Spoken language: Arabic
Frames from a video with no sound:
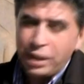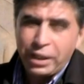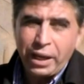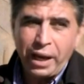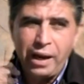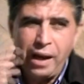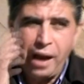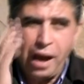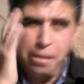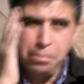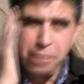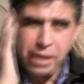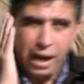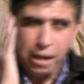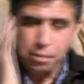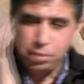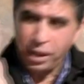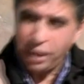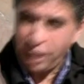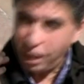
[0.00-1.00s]
كان الامير
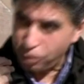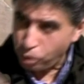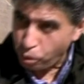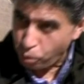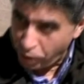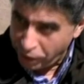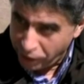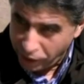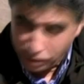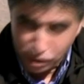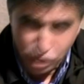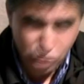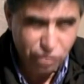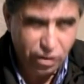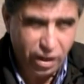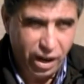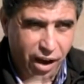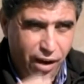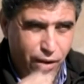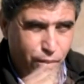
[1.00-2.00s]
عبد القادر وانا
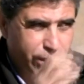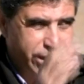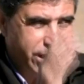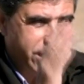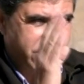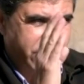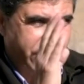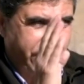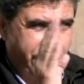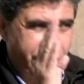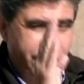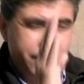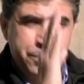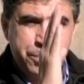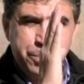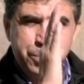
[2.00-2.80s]
نشفى لها وانا صغير